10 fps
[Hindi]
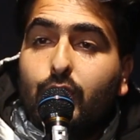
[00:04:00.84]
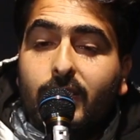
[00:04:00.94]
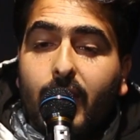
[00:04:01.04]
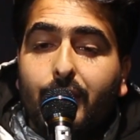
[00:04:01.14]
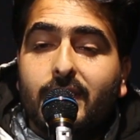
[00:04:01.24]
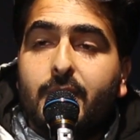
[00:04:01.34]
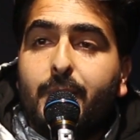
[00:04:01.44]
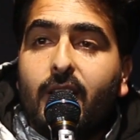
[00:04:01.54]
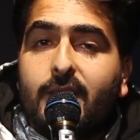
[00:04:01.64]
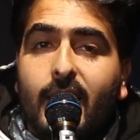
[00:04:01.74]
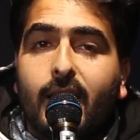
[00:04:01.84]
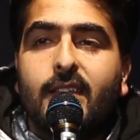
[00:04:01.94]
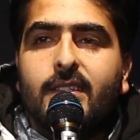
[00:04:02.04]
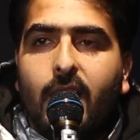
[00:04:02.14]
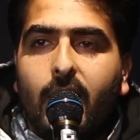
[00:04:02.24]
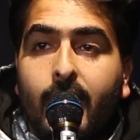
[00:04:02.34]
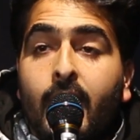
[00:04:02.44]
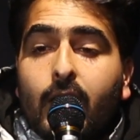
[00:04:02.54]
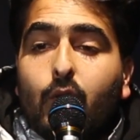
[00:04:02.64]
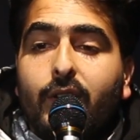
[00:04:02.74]
दो दरवाजस पे आसान कर्जदार
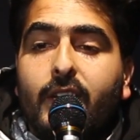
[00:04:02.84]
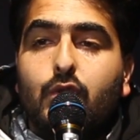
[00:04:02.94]
गोडने